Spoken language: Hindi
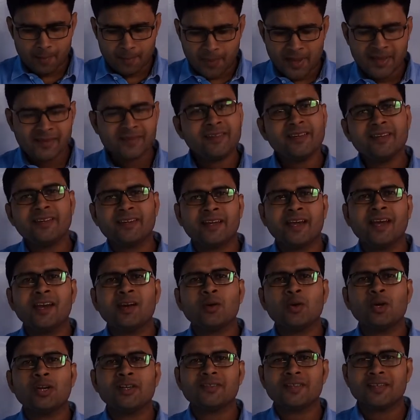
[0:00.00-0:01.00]
बेसिक
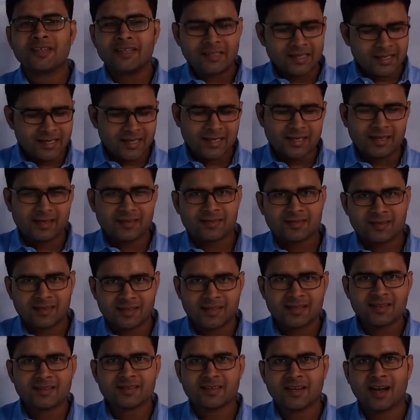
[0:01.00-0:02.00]
कैलकुलेशन की इस
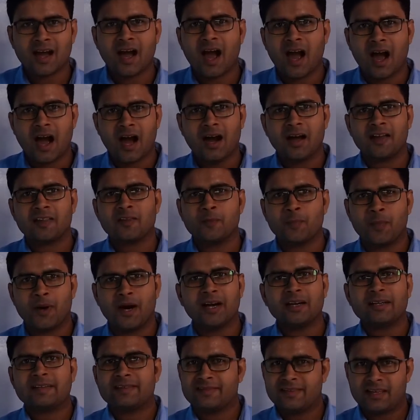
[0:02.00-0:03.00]
सीरीज़ का आज
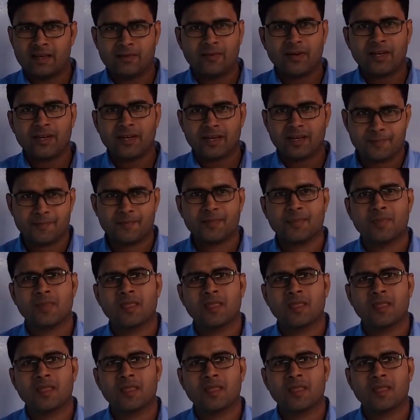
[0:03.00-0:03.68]
पार्ट सेवन है